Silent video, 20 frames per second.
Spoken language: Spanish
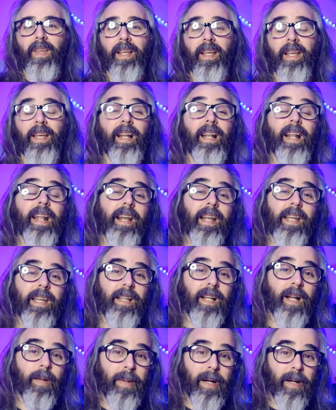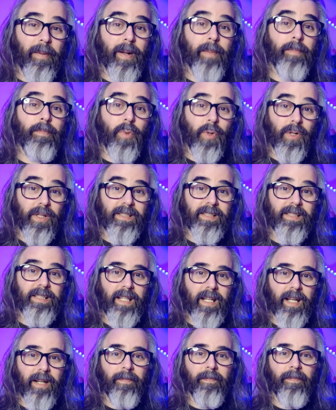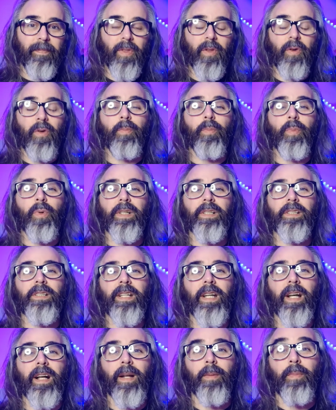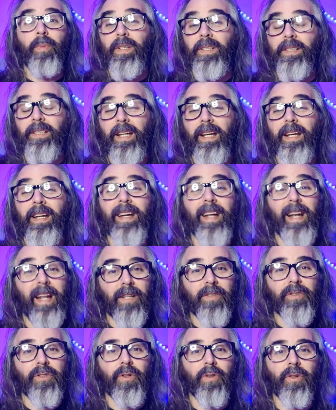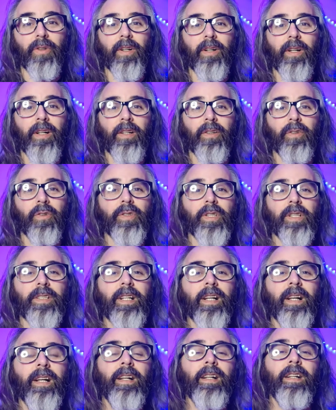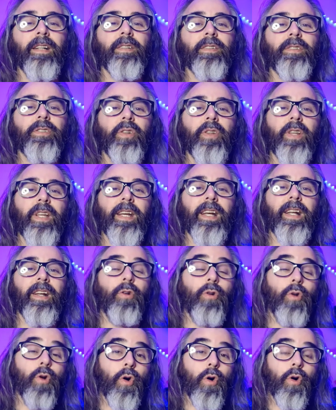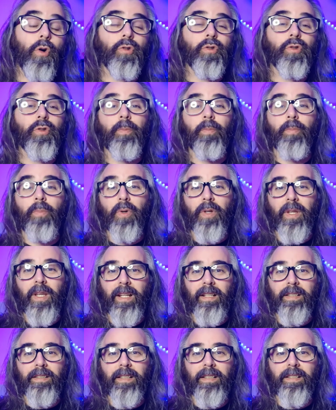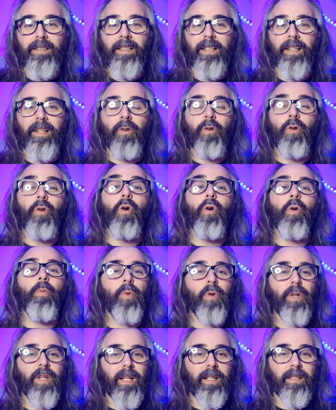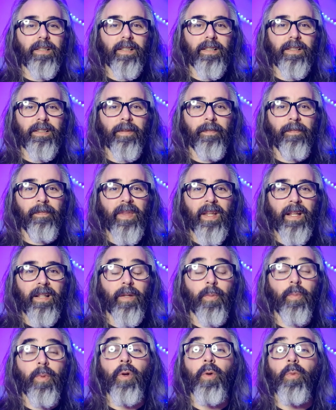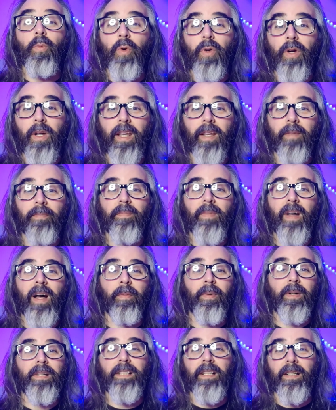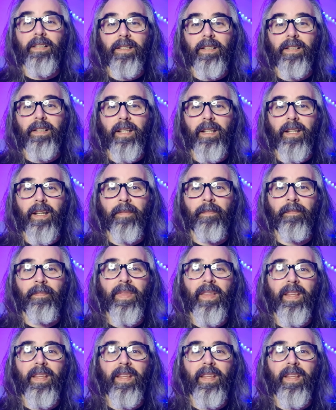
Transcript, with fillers: que es la raíz de la palabra poesía, ¿no? Poesía, la poesía es creación. Entonces, yo dije logos poiesis, logopoiesis. Después lo busqué a ver si existía,